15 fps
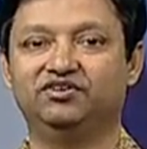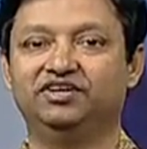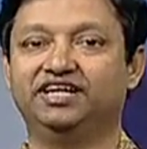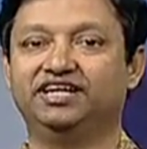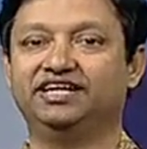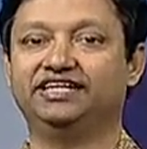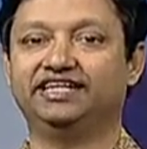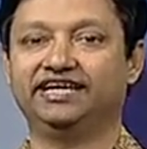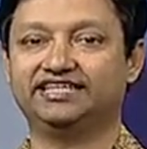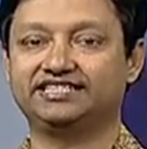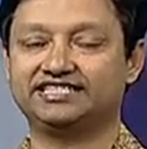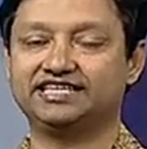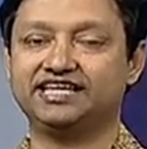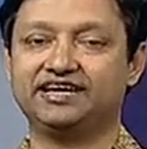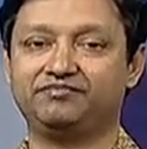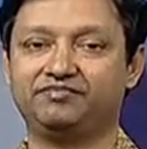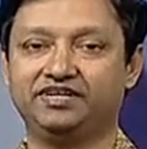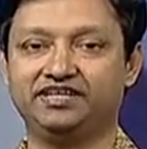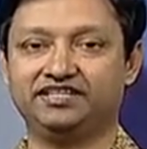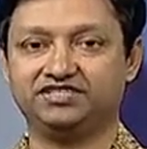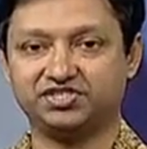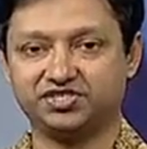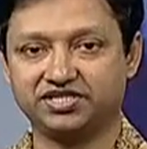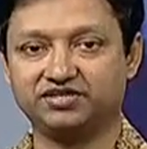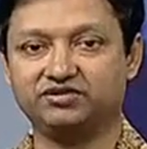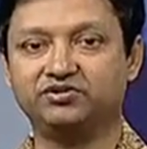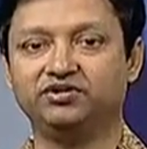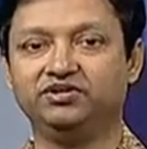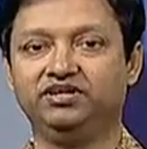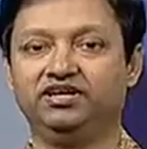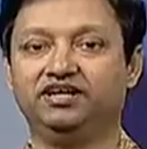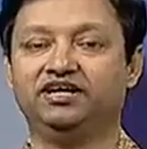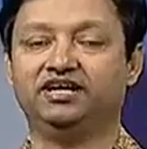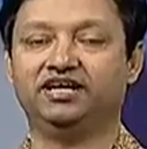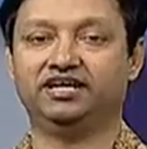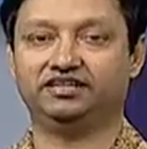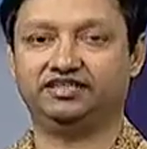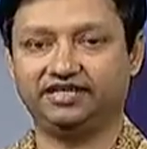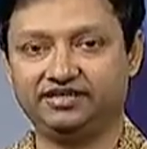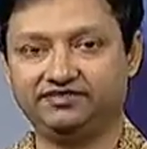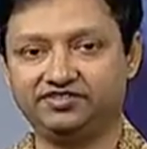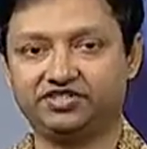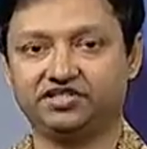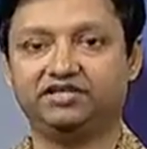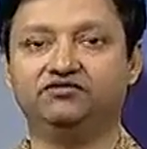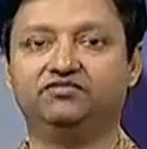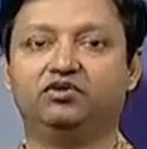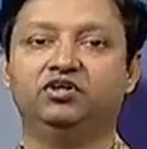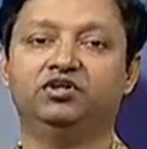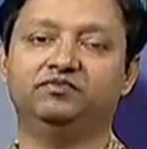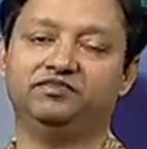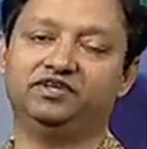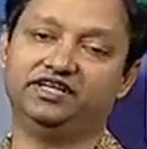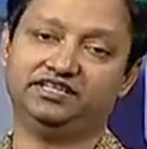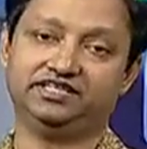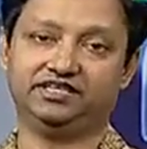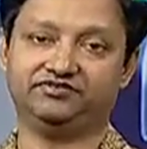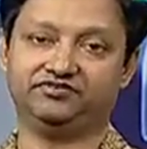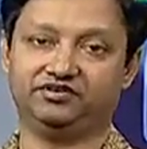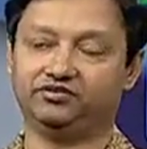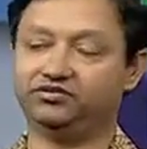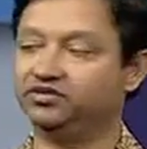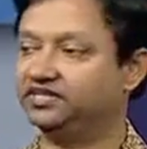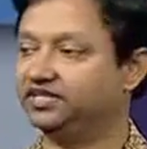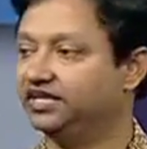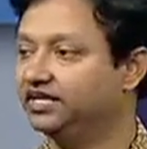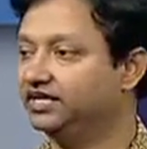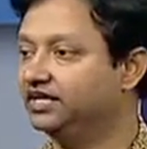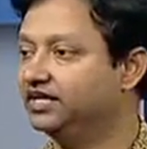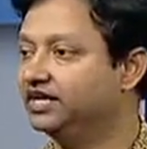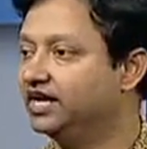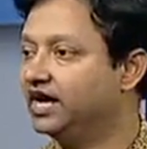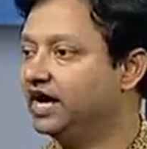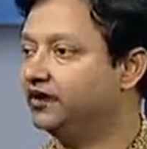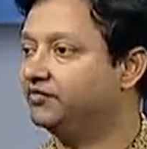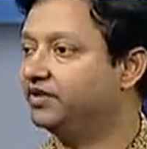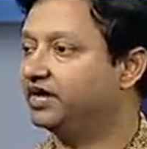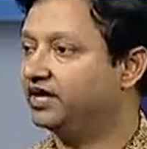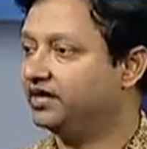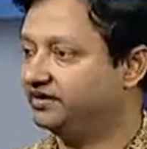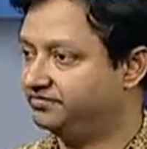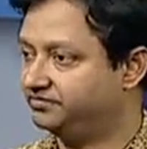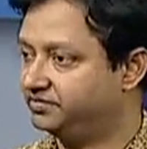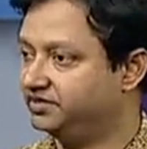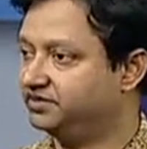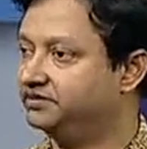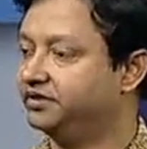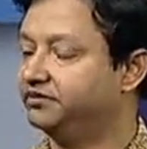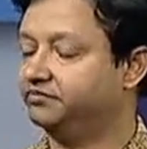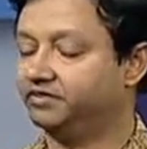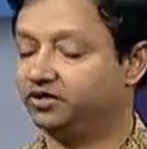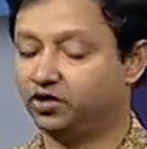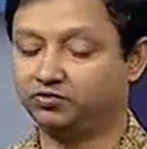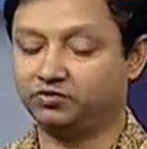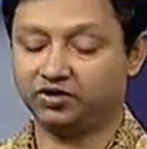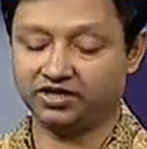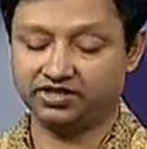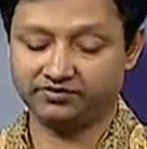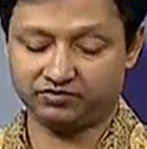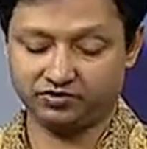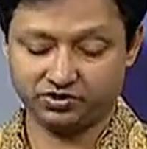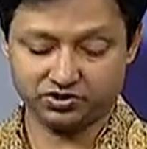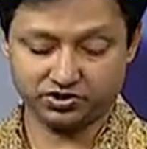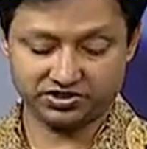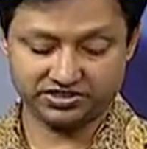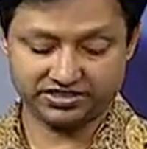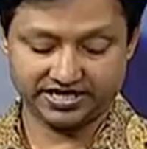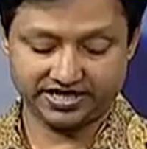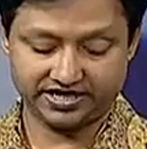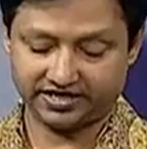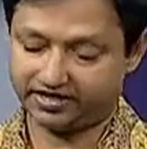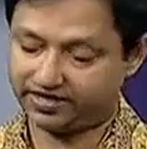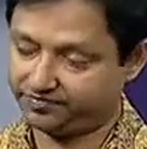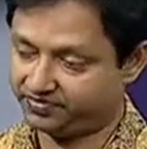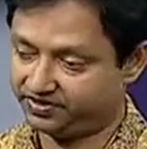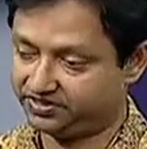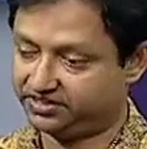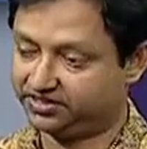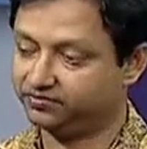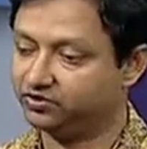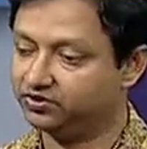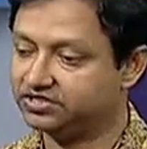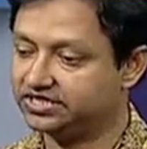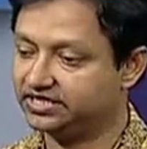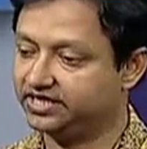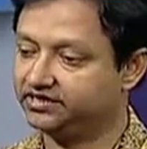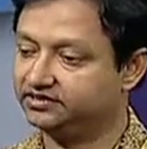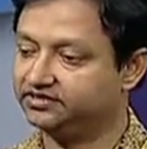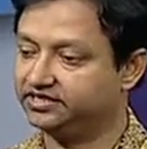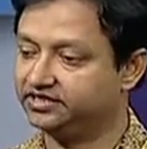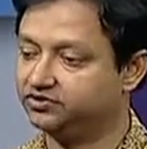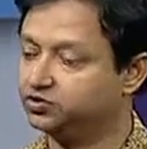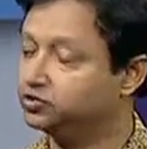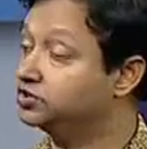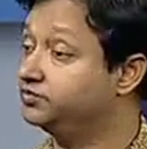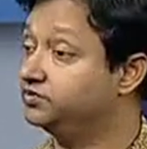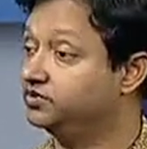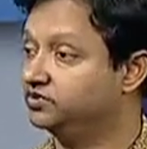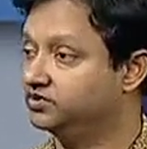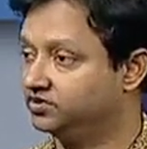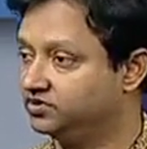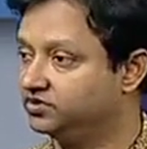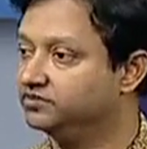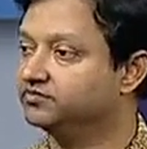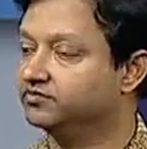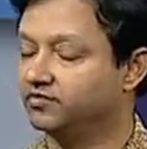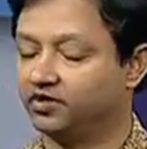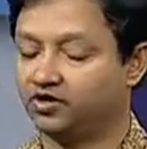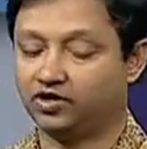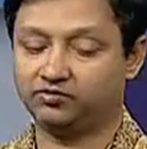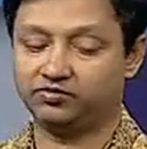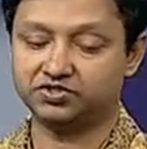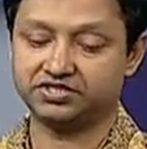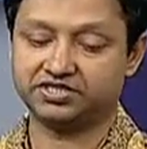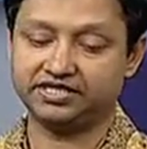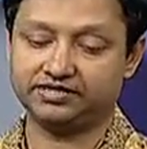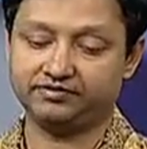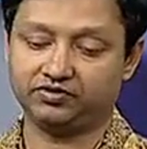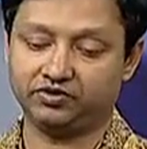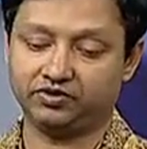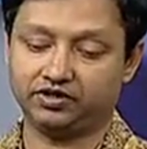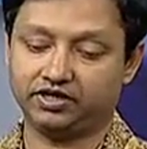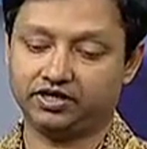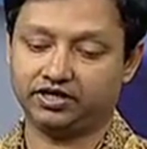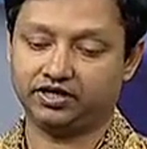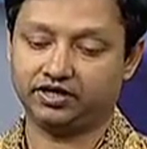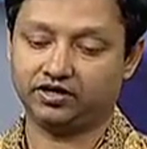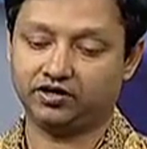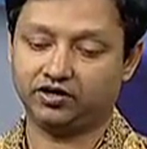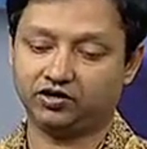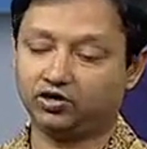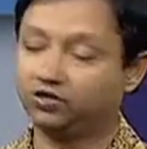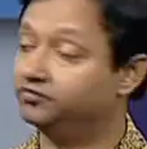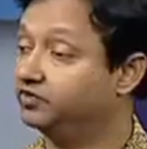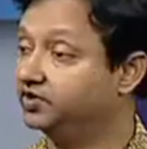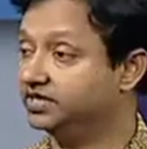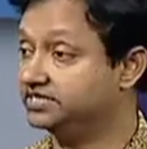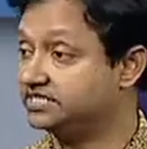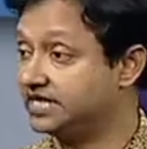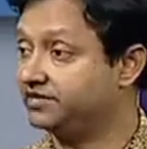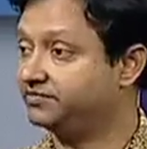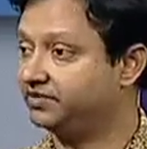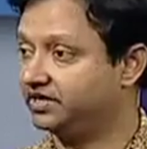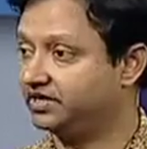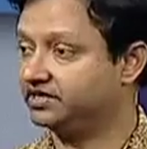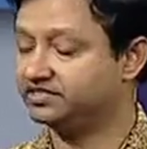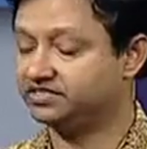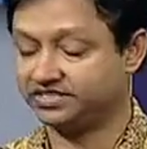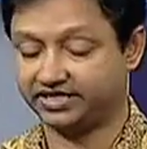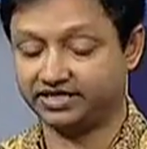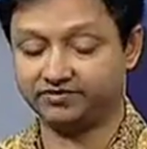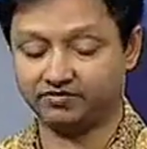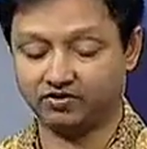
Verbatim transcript: ফোনটা কেটে গেছে আপনি চেষ্টা করুন টেলিভিশনের ভলিউম নিয়ে টেলিফোন করতে আমরা গর্ভকালীন পরিচর্যায় আপনি যেটা বলছিলেন যে ঝুঁকিপূর্ণ অবস্থা এবং কমপক্ষে চারবার চেক